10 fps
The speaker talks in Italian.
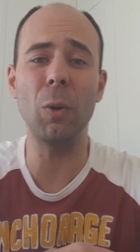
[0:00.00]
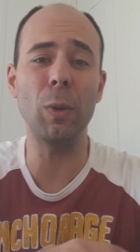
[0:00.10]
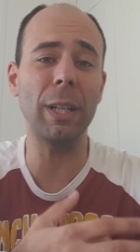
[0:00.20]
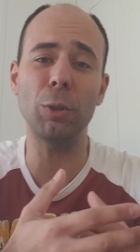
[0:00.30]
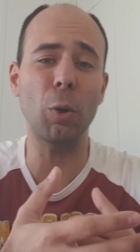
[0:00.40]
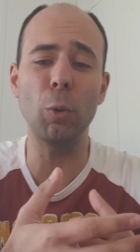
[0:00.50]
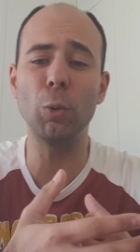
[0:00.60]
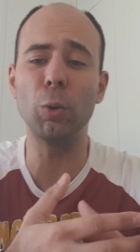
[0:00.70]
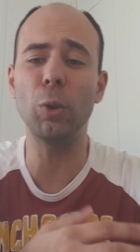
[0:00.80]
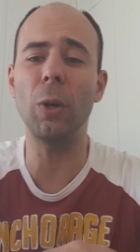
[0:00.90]
un altro
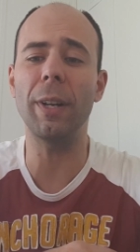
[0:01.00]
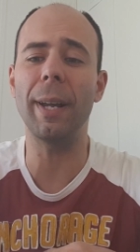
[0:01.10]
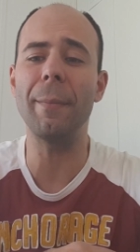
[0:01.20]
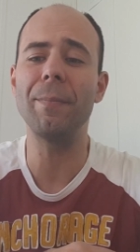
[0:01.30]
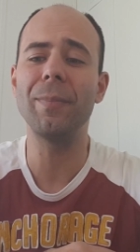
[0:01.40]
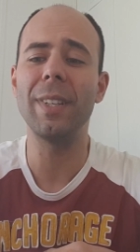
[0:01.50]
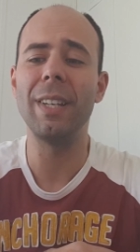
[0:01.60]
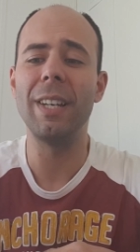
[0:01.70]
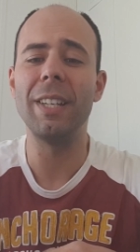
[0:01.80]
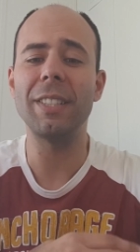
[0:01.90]
conduttore,
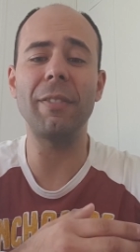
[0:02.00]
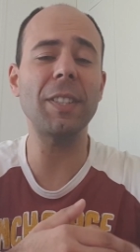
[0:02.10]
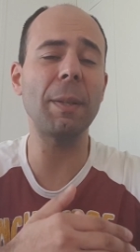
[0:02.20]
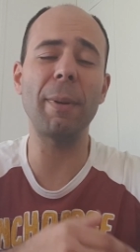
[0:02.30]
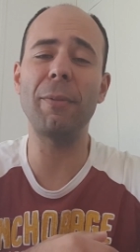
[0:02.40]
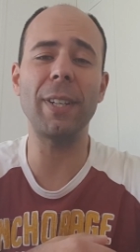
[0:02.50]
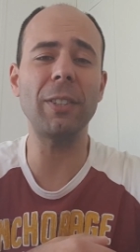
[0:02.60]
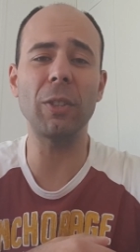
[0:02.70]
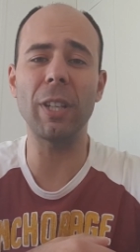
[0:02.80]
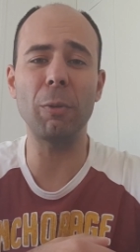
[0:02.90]
se avreste
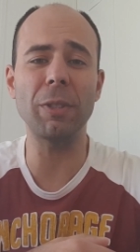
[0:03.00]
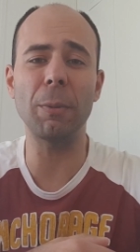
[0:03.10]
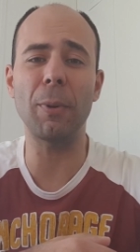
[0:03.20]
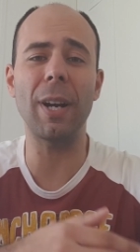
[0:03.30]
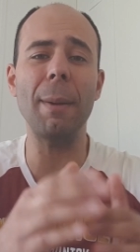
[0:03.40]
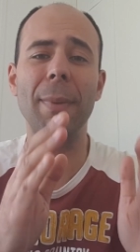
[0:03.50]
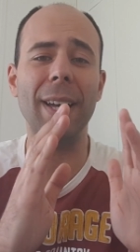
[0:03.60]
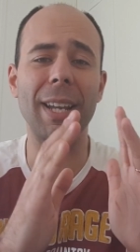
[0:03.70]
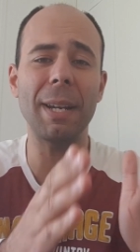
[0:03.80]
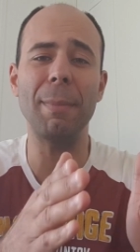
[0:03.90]
preferito che questo
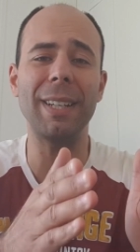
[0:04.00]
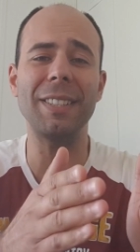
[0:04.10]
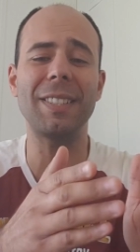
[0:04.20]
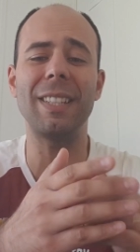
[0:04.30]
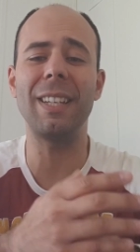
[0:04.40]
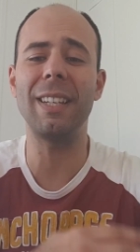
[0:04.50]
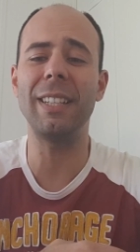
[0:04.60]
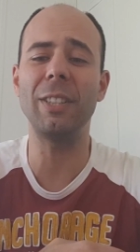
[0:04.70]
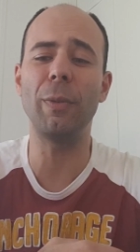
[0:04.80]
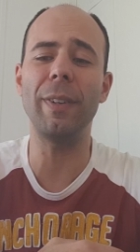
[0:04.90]
programma rimanesse
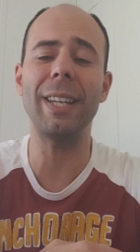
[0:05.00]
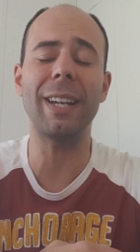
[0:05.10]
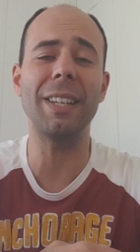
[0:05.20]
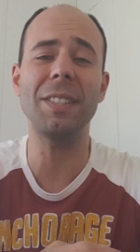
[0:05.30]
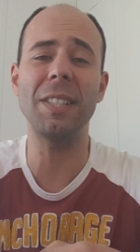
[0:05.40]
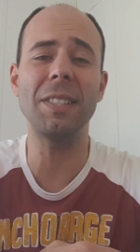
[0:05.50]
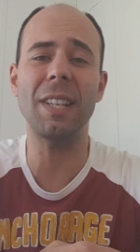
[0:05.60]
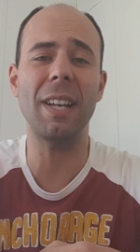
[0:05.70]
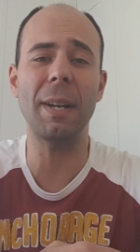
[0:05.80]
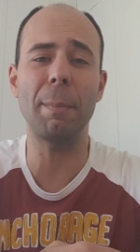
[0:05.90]
lì dov'era,
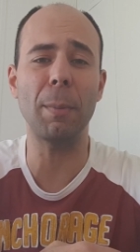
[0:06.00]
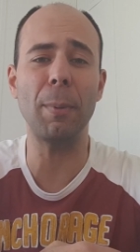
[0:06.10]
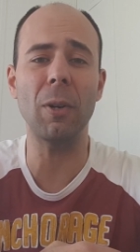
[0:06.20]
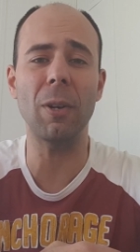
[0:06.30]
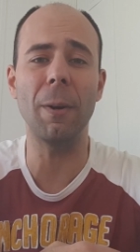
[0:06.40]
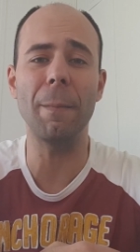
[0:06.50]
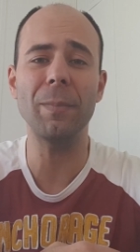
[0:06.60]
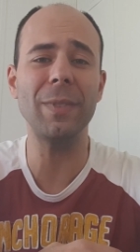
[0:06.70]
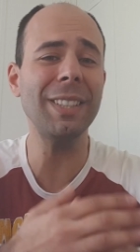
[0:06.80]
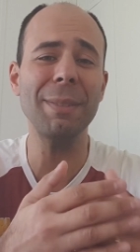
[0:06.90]
senza riproporlo,
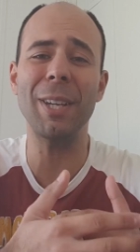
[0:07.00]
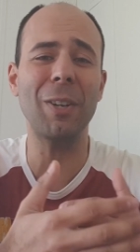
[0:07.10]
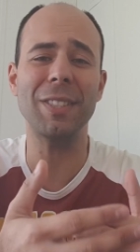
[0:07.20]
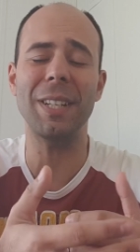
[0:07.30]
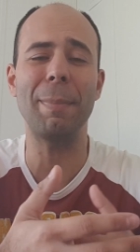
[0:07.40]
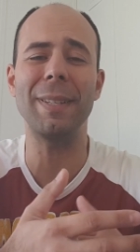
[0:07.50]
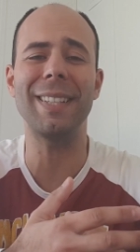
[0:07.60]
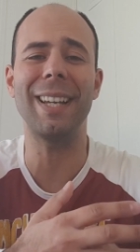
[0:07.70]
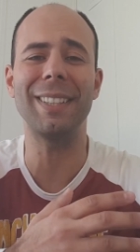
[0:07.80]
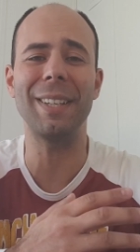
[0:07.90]
ditemi cosa ne
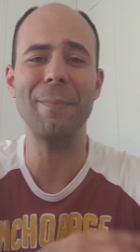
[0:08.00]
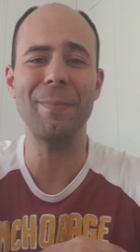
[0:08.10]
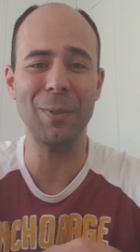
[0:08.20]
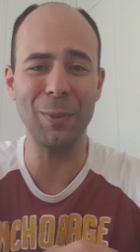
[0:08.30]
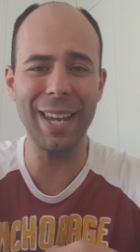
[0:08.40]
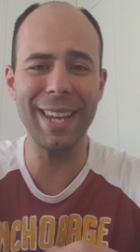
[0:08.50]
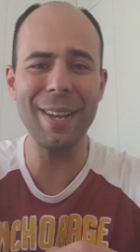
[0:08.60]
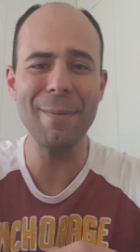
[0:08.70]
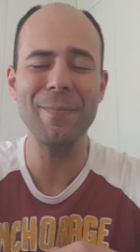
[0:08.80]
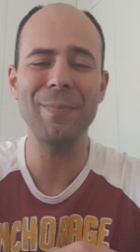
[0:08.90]
pensate,
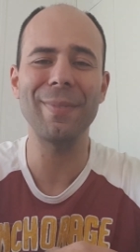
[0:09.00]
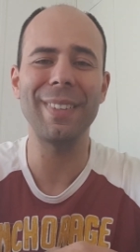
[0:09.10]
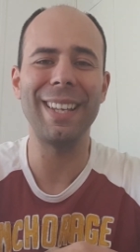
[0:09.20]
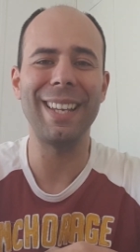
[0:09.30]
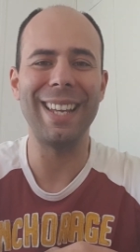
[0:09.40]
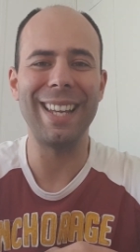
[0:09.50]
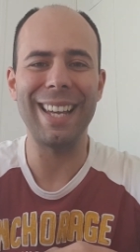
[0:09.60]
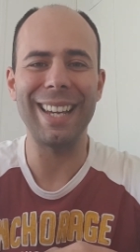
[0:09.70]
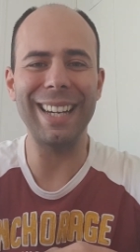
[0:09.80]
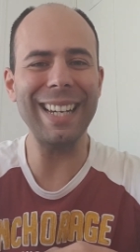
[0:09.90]
ok?
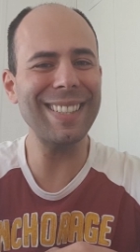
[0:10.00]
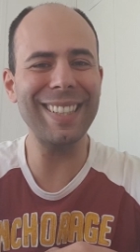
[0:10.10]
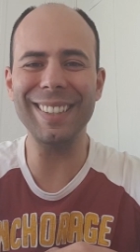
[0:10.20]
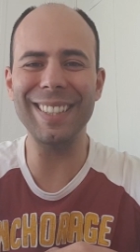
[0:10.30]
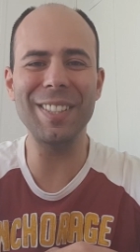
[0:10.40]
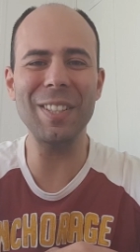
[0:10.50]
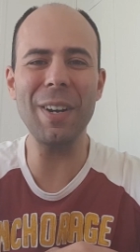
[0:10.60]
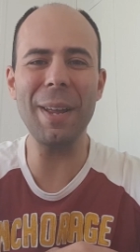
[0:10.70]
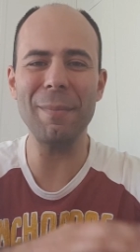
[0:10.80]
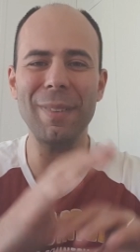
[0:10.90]
Grazie
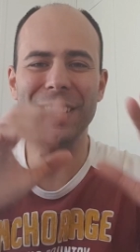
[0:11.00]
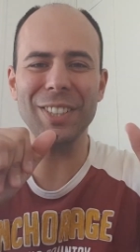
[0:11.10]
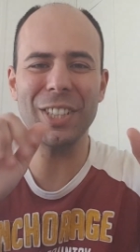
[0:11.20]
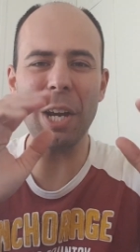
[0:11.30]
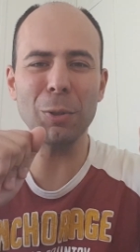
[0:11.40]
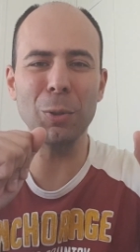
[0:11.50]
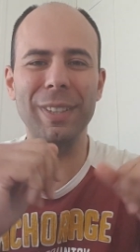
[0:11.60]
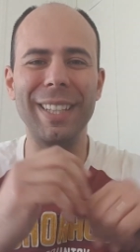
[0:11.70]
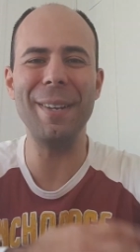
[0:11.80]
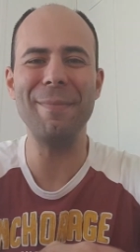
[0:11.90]
dell'attenzione, ciao a
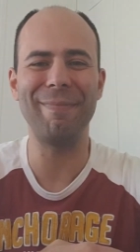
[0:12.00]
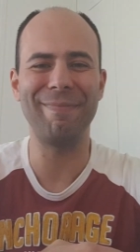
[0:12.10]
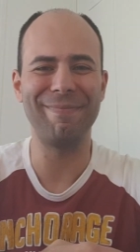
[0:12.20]
tutti!